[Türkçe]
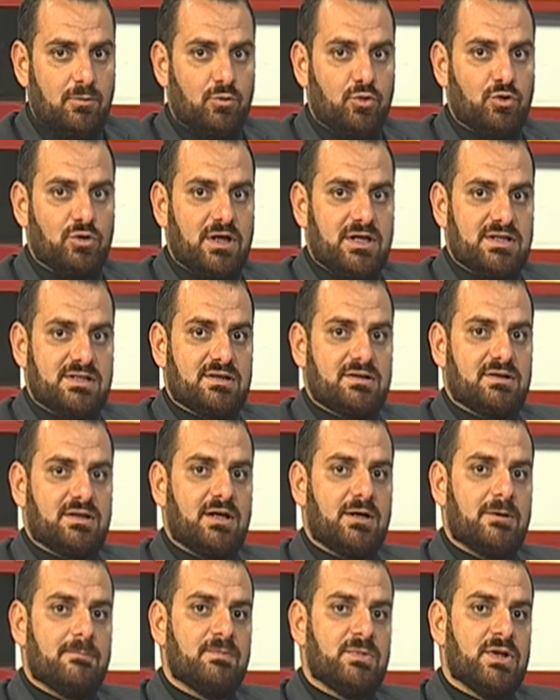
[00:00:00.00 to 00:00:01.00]
Bu da
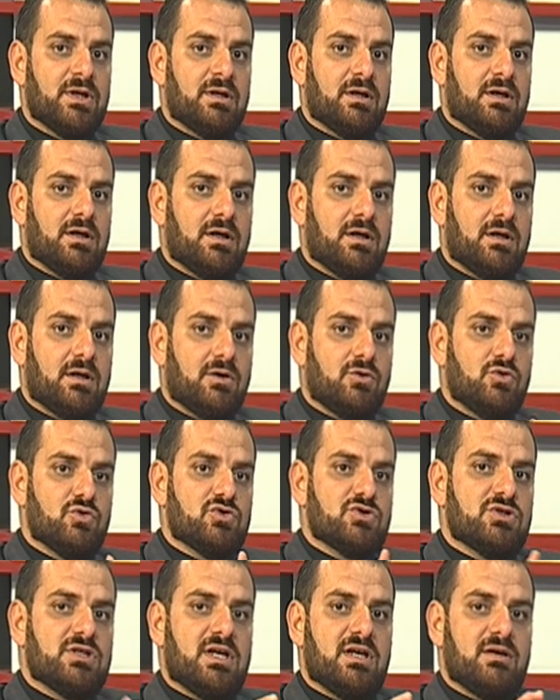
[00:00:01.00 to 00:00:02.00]
aslında
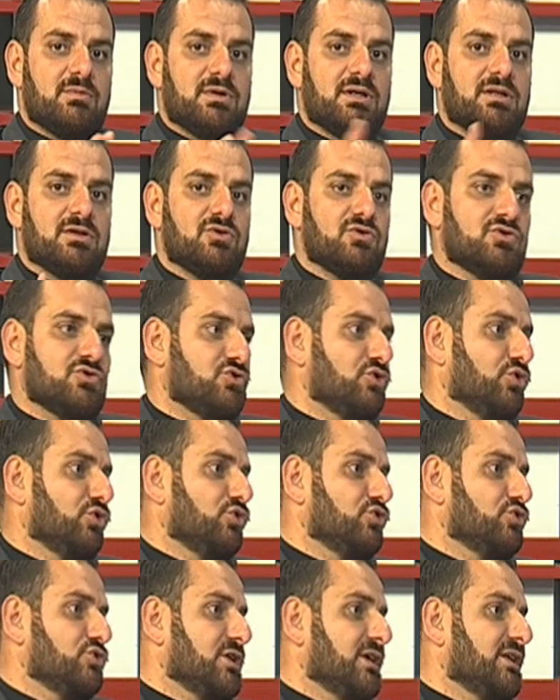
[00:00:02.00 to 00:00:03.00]

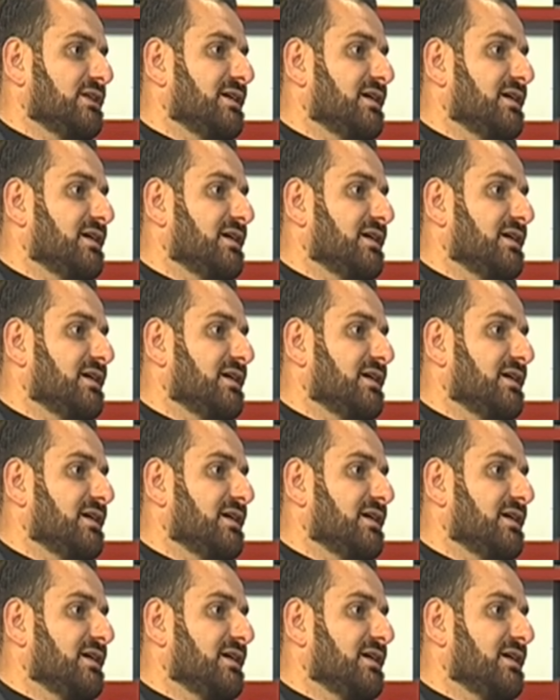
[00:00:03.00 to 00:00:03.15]
%27-%30'a e,